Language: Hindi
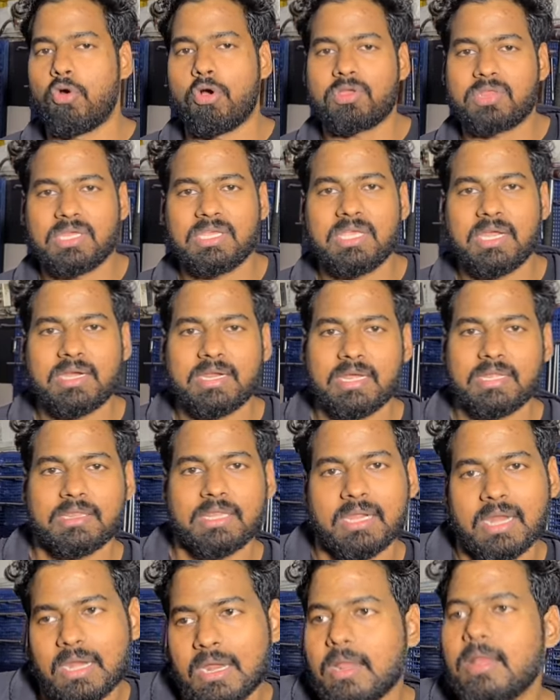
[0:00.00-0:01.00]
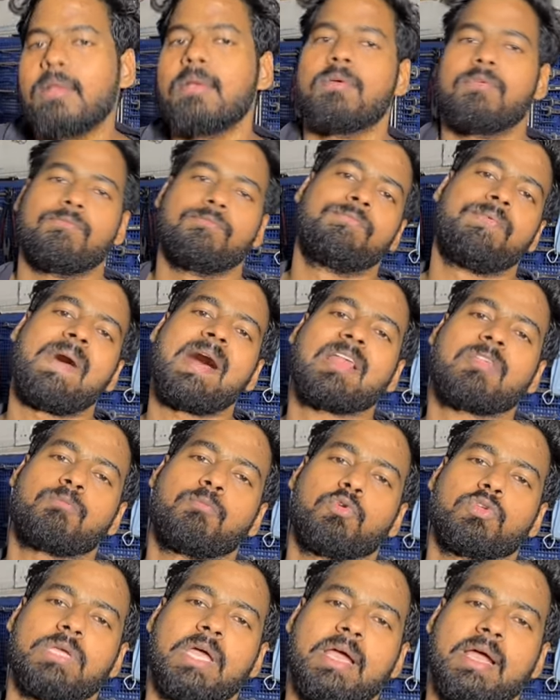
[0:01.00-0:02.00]
ऑक्सीजन के अंदर
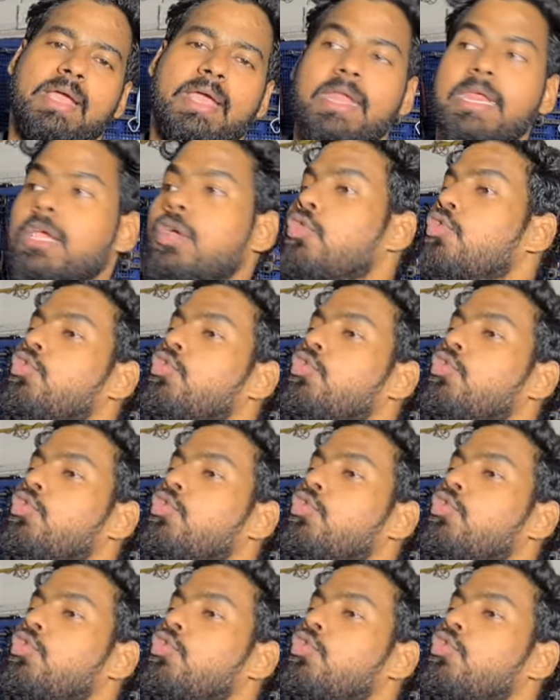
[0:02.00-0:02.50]
वास्प हो जाएगा यानी कि